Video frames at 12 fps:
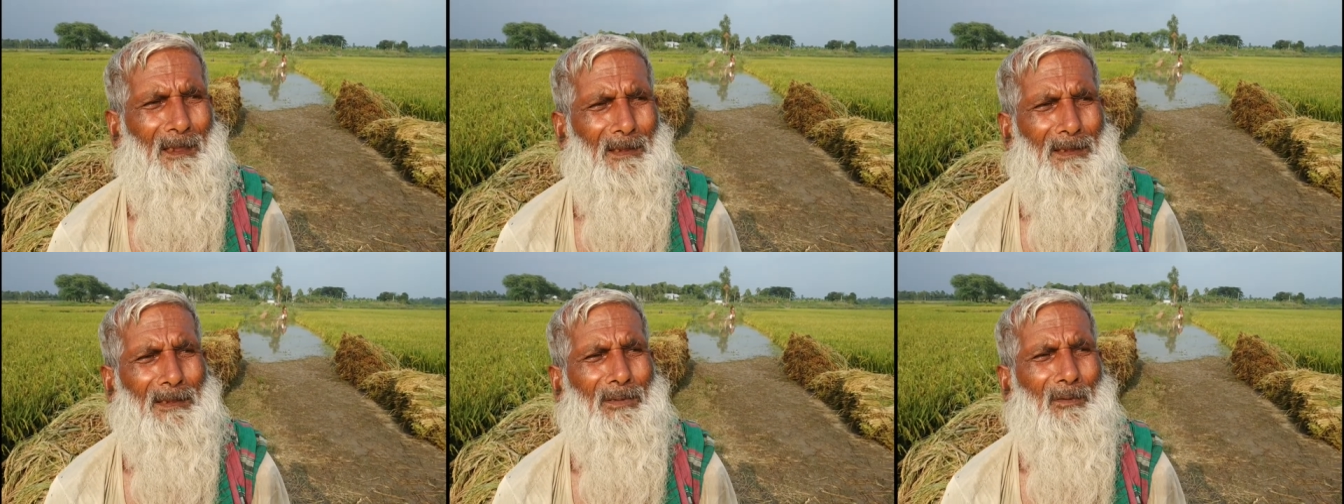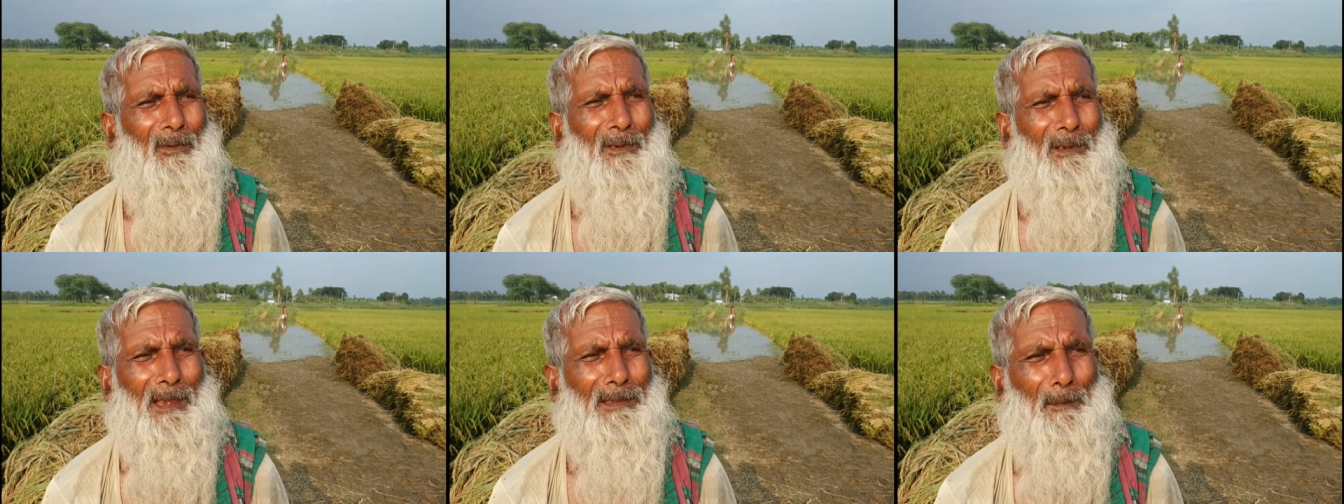কিছু ওই
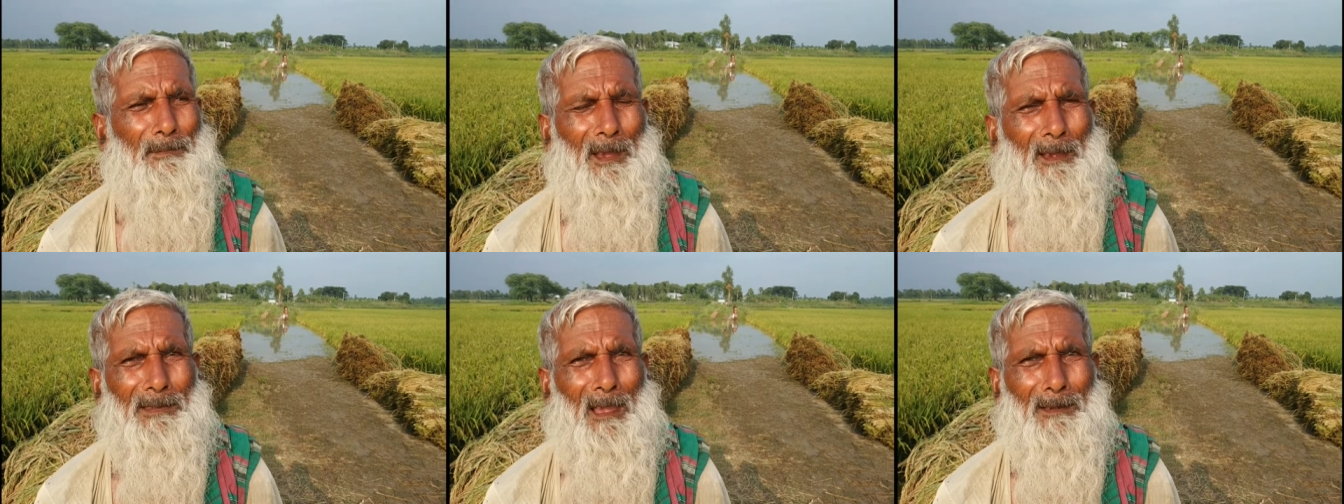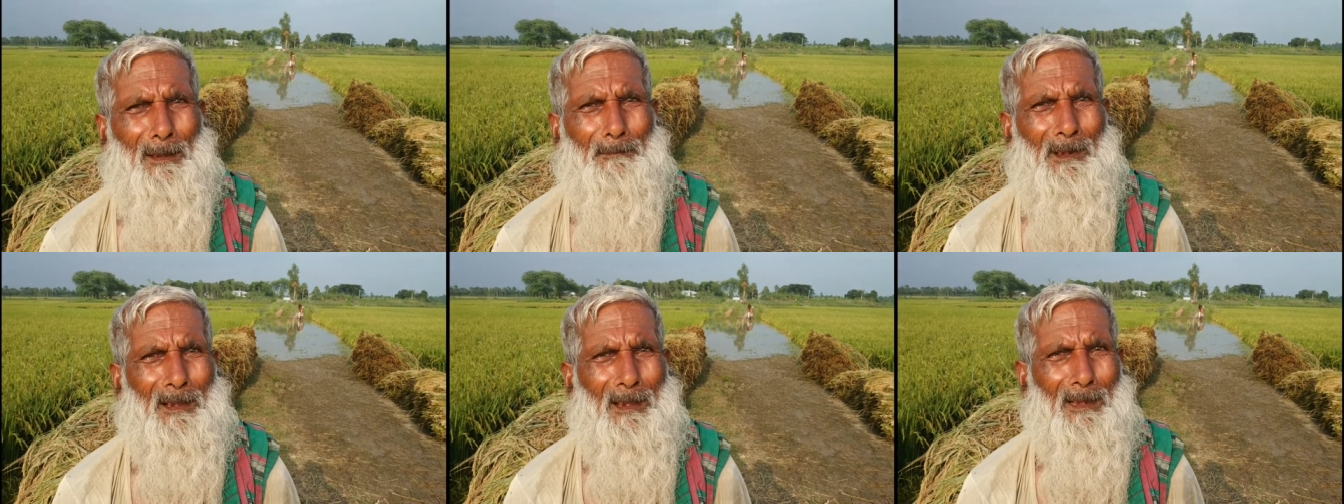আদা বাহা ধান
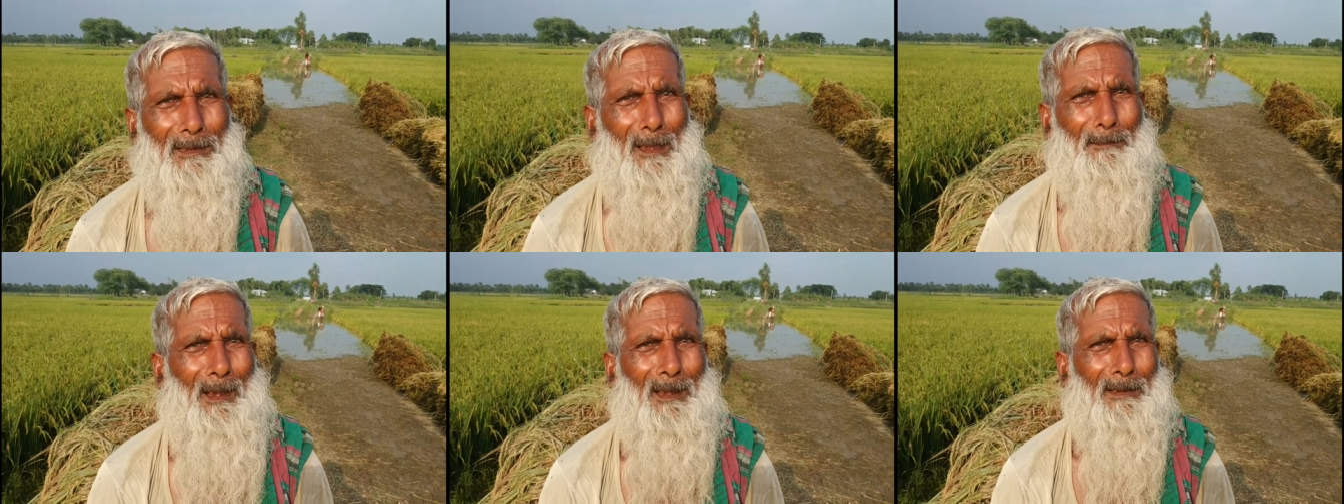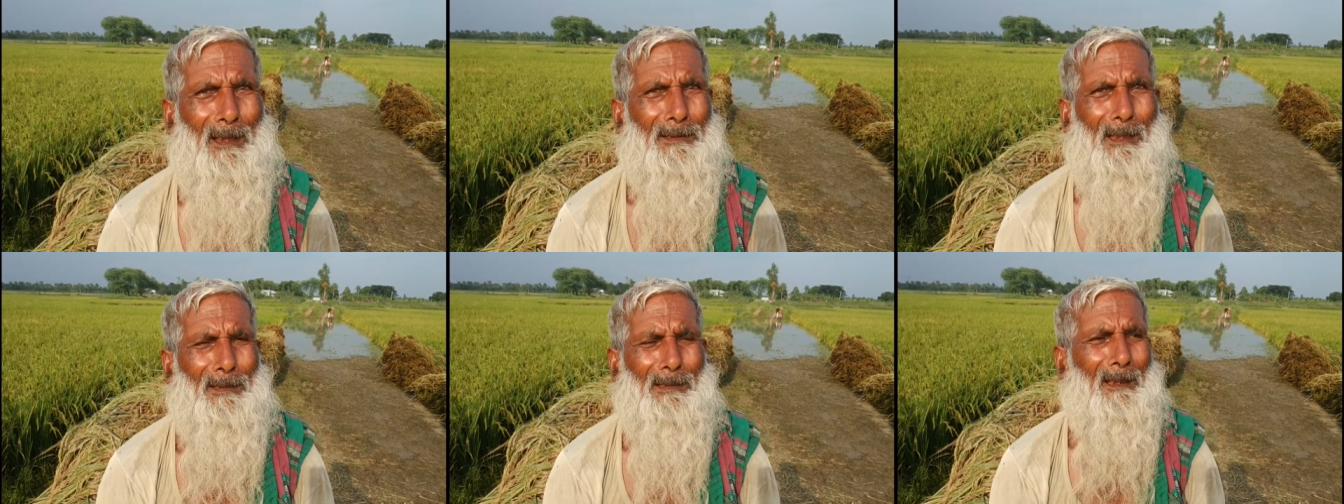আমরা কাটলাম আর
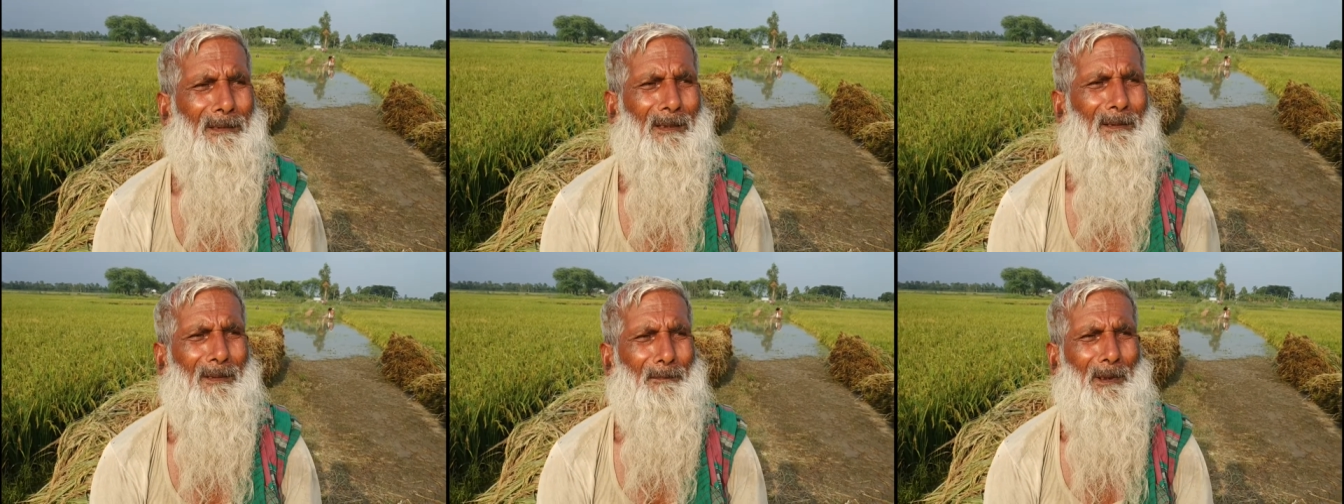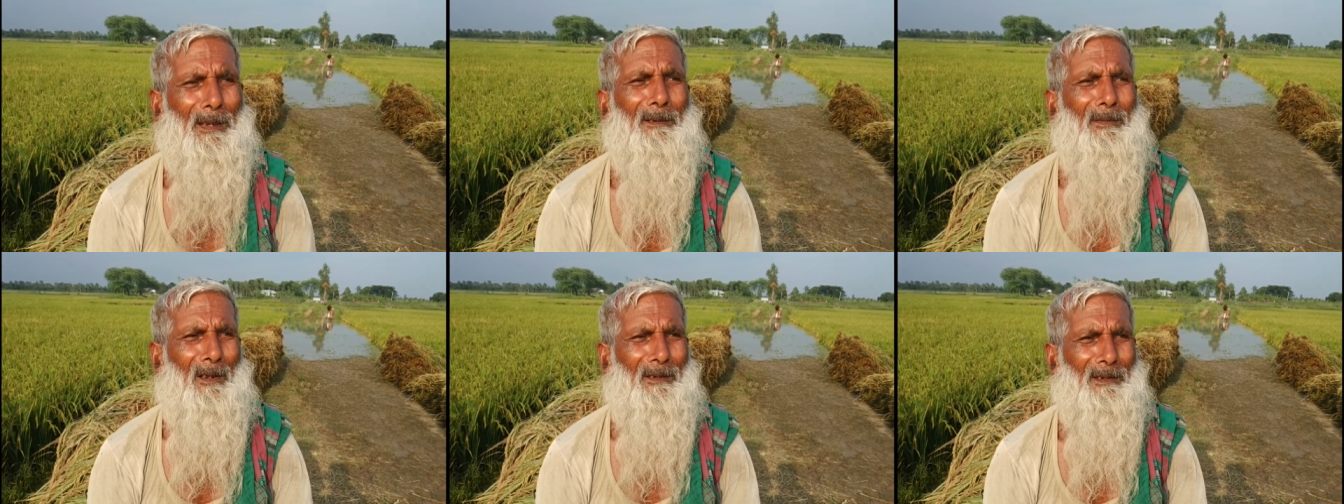কাঁচা ধান পানি
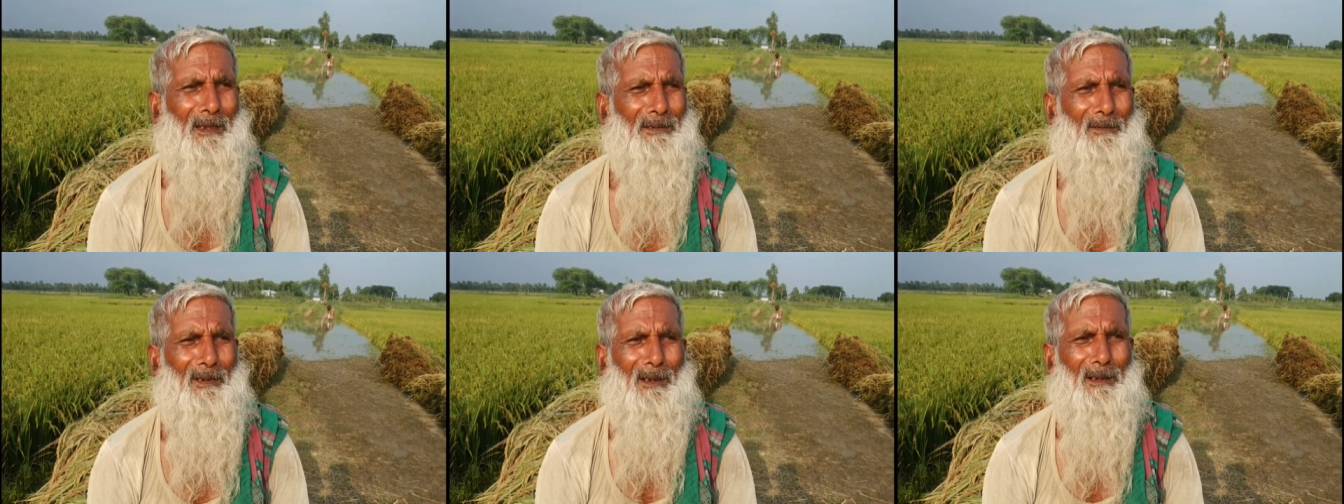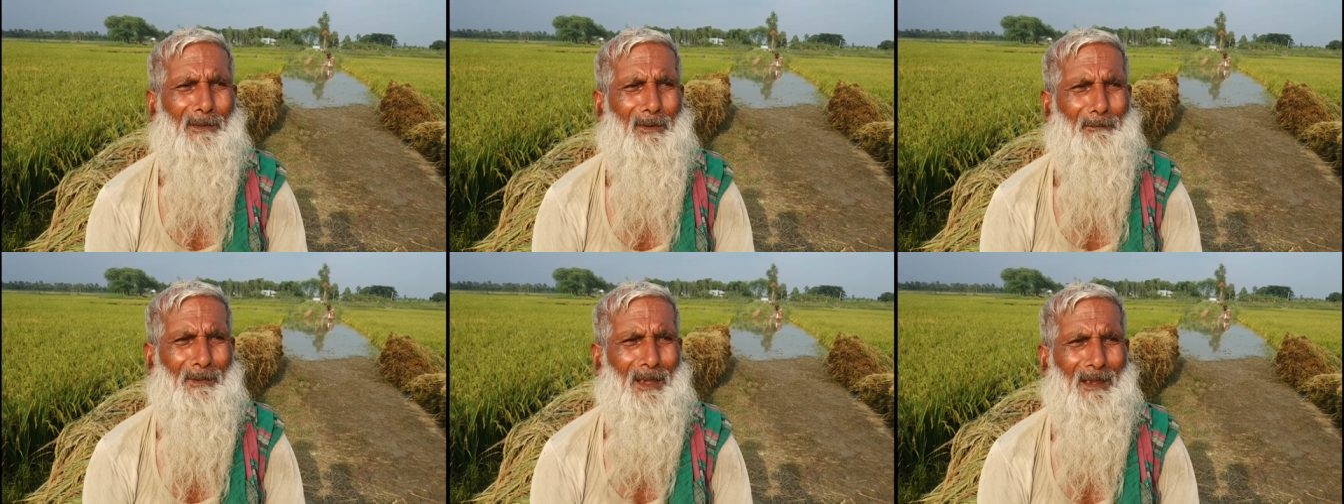চলে আছে ওই কাটম
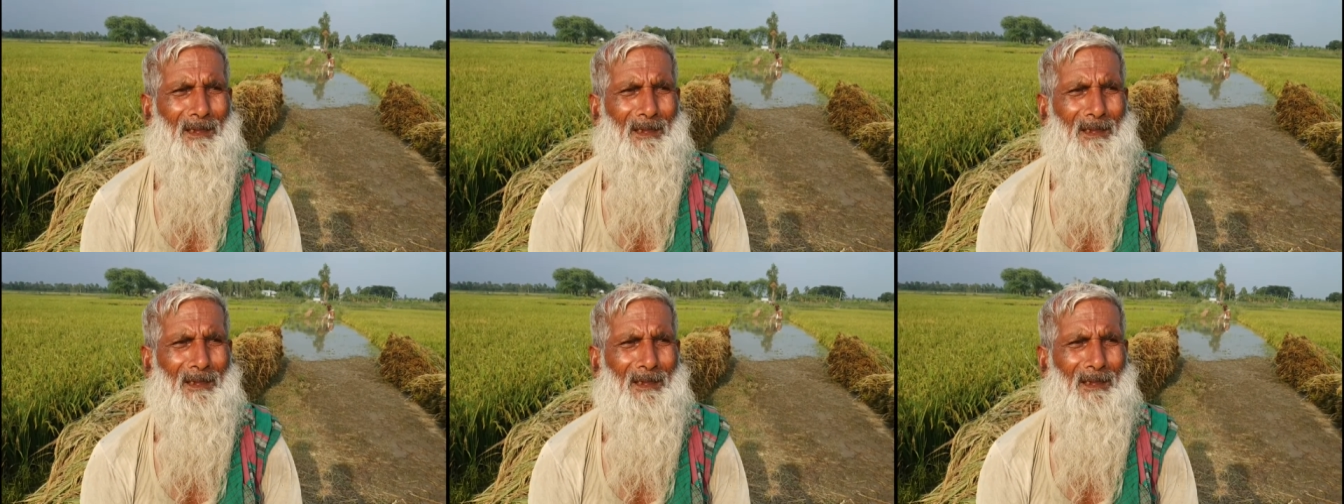না